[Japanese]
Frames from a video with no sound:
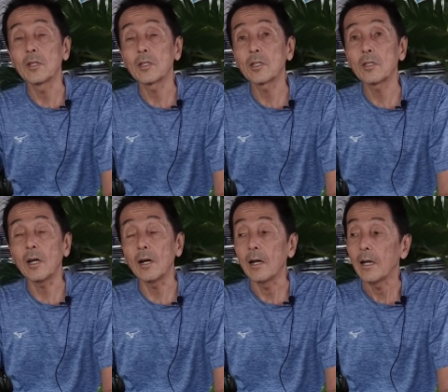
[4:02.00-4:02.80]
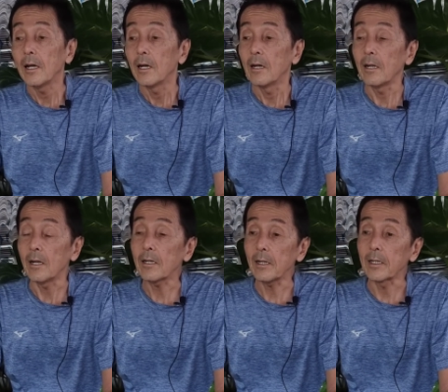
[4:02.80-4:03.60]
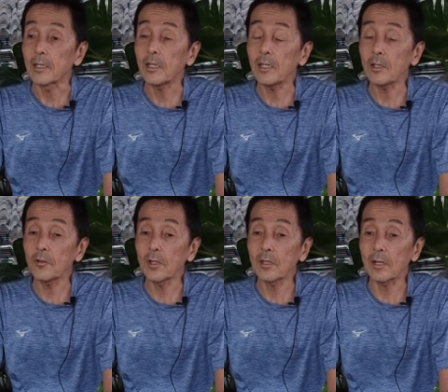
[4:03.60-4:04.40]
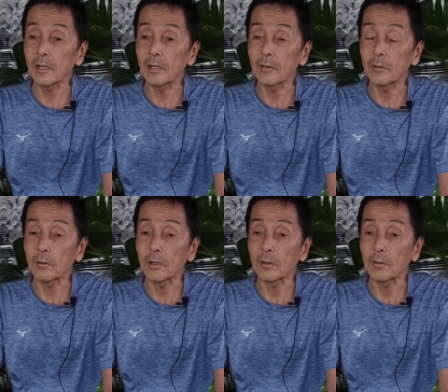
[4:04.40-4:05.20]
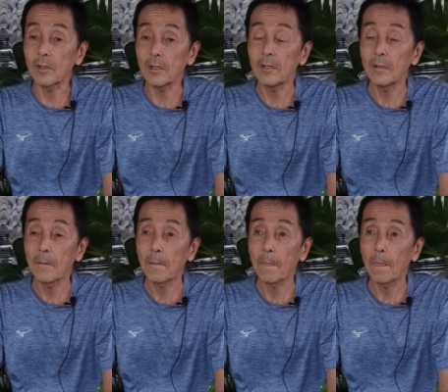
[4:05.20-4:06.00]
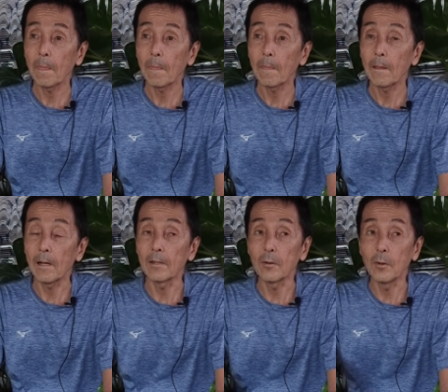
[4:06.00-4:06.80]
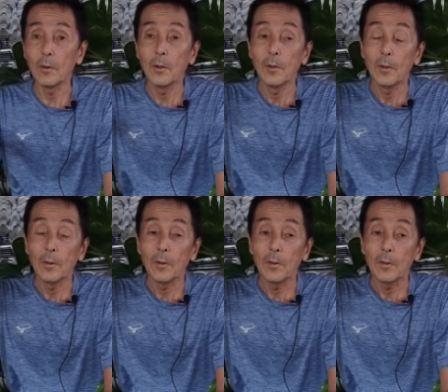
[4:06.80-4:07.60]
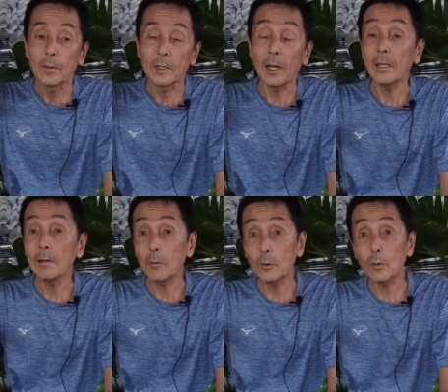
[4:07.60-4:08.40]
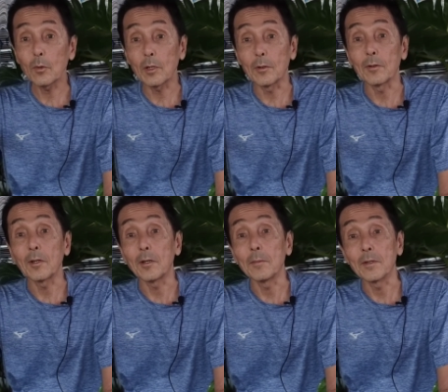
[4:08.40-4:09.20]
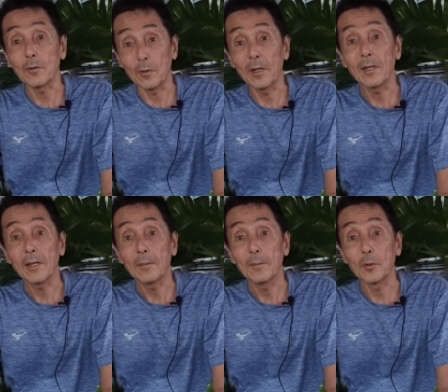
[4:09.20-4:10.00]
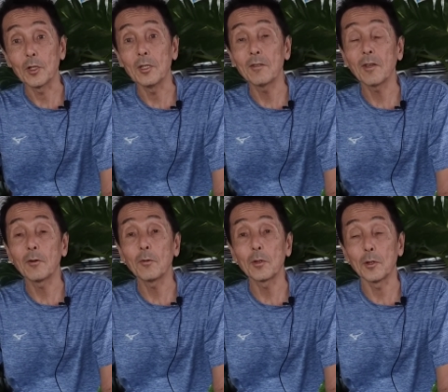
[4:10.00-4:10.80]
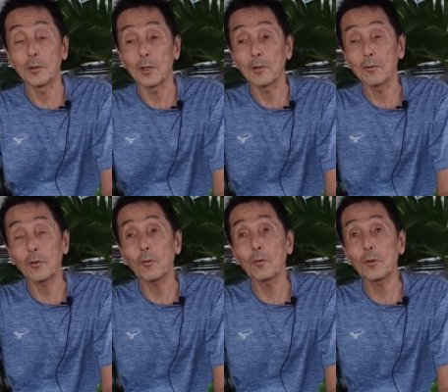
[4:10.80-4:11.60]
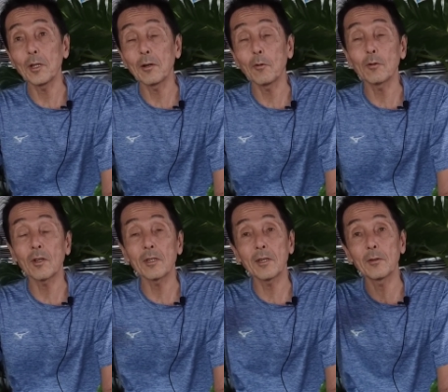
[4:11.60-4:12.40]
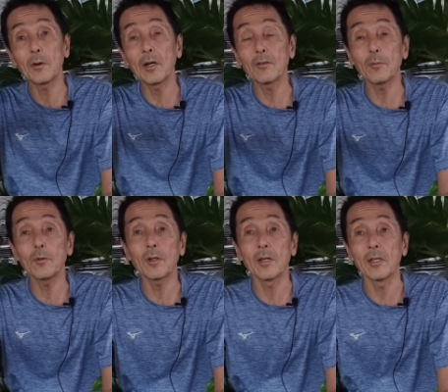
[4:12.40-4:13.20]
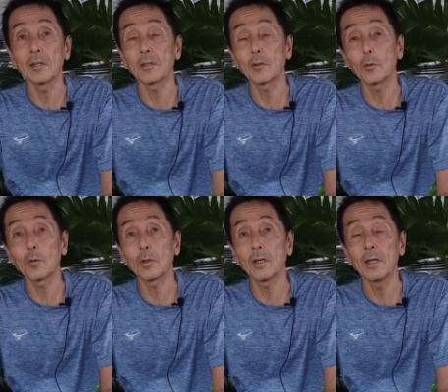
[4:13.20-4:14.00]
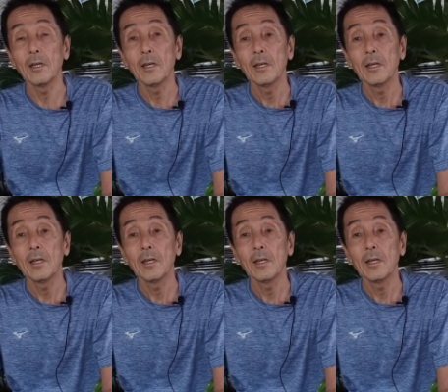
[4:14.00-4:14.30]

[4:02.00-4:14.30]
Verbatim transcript: 連れ出し、あ、あれか、親しくなったからっていうのがあるのかな。あの、ダイヤモンドホテルってありますよね。もう老舗のホテルだけど、そこのね、交差点の蓮向かいにあったとこで、